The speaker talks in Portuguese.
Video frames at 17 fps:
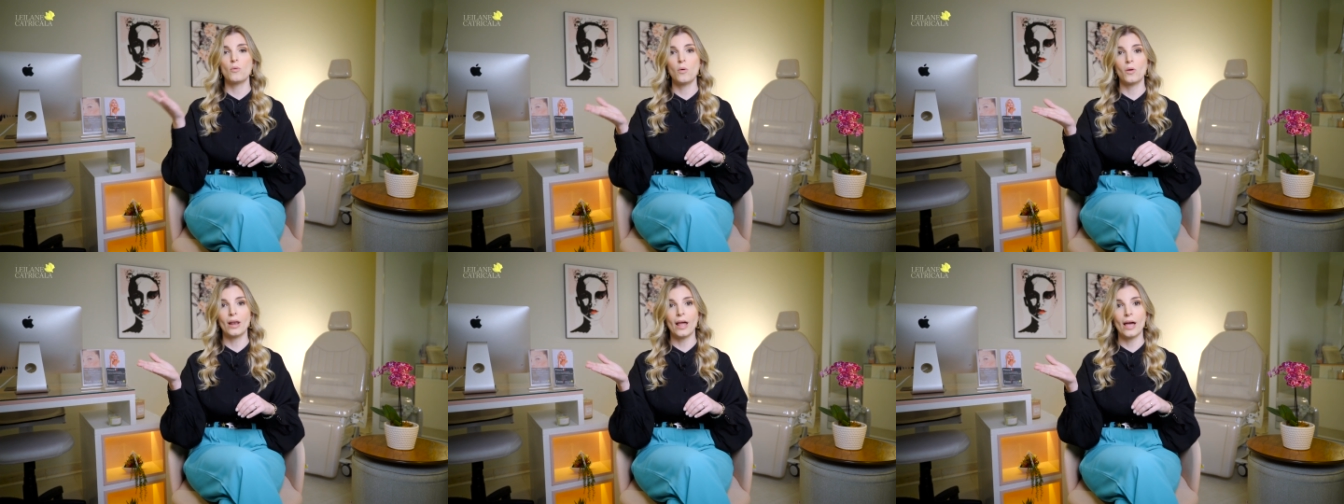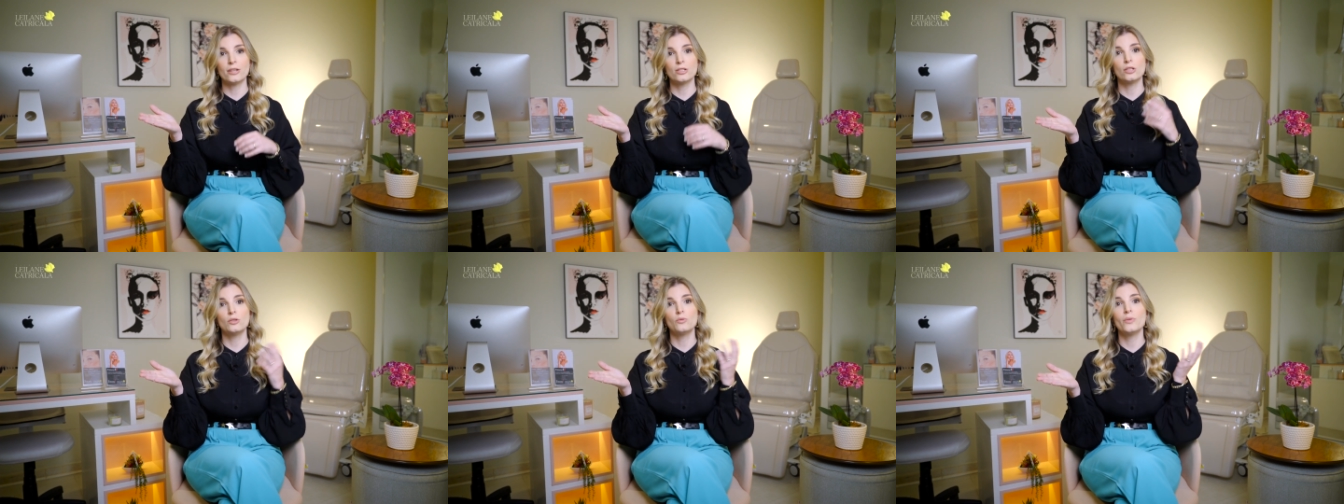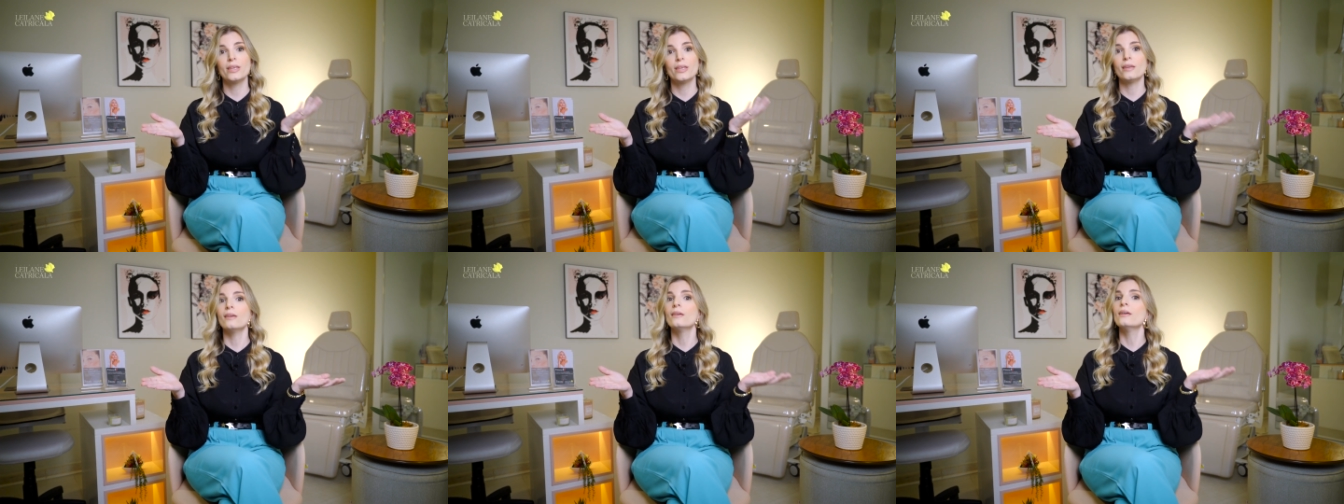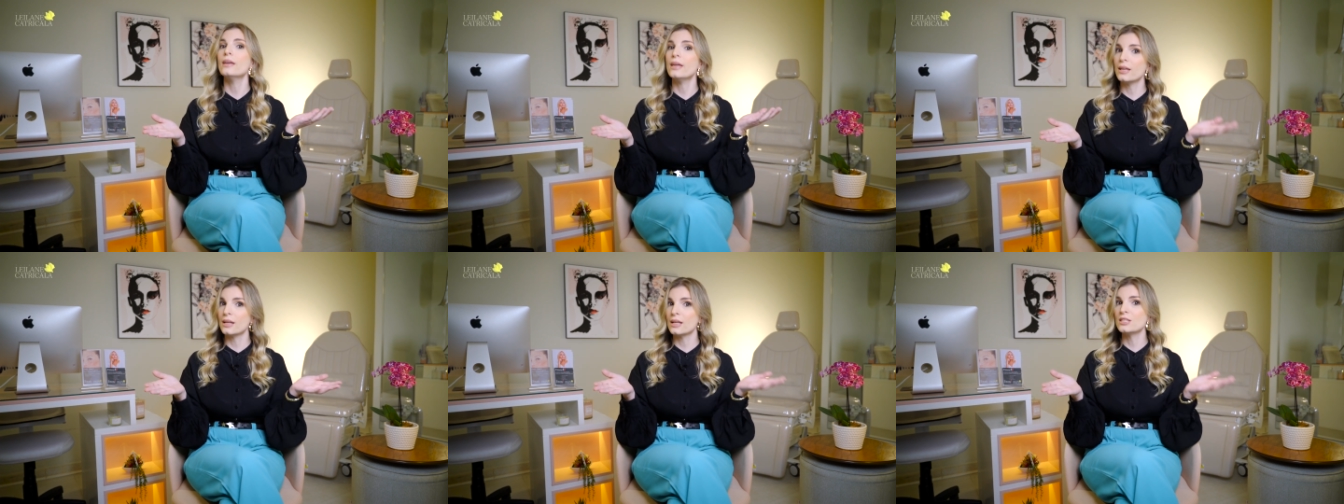colágeno e
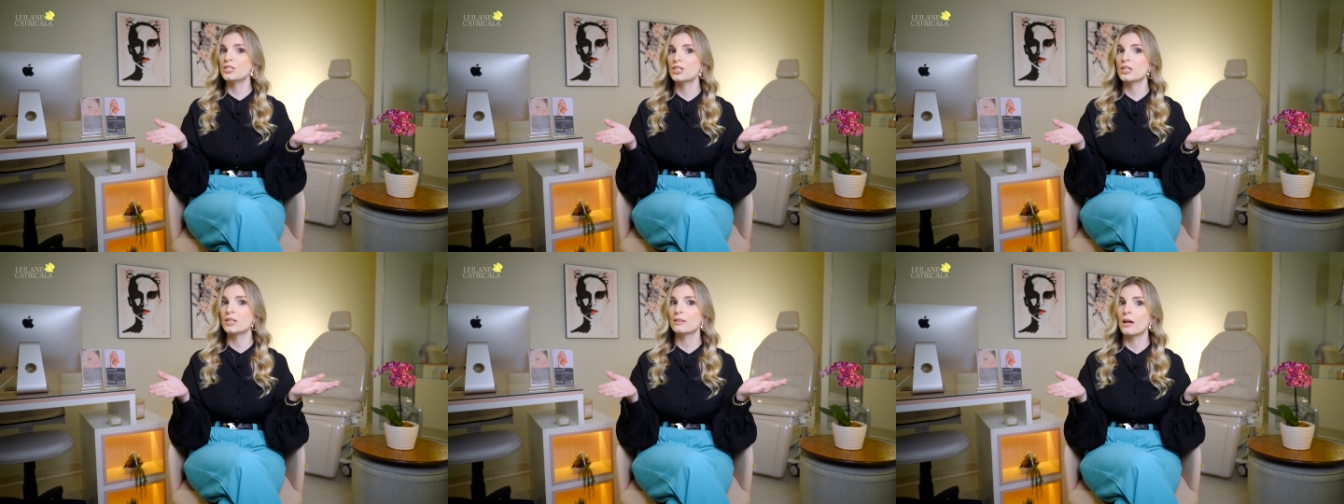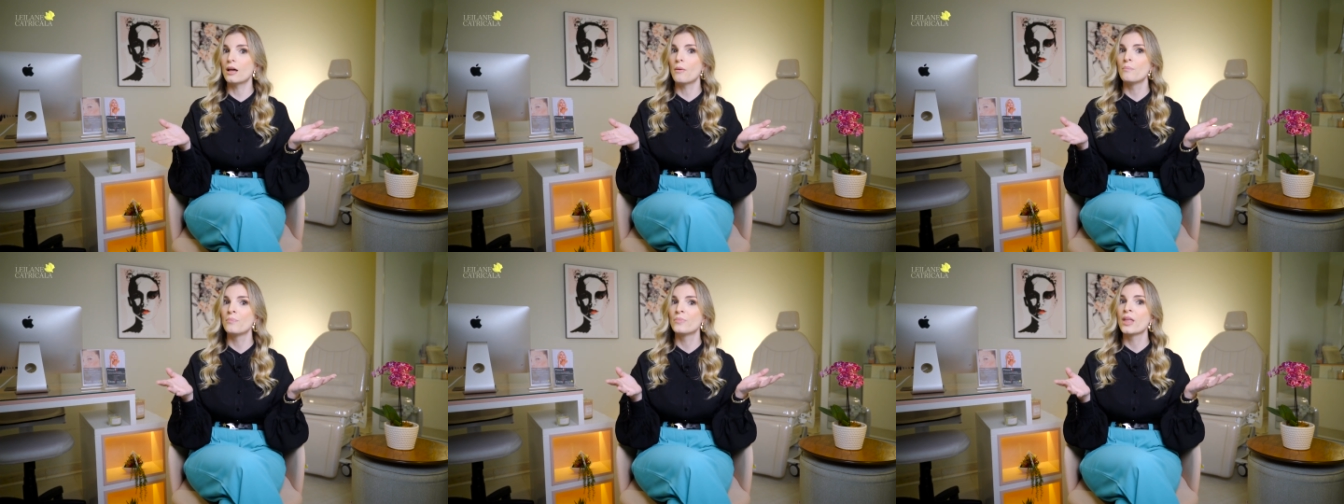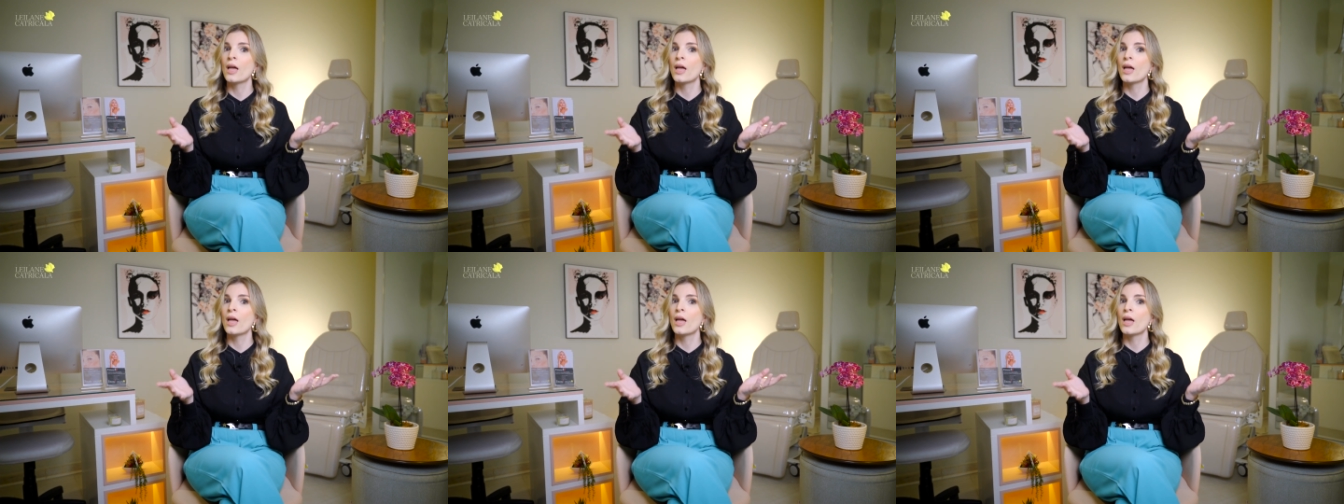elastina.